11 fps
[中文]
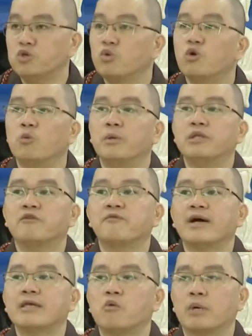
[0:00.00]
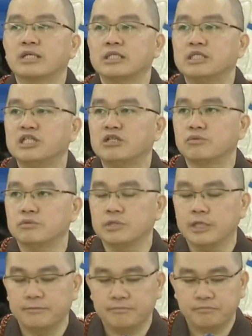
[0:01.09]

因为我们要发愿往生净土的，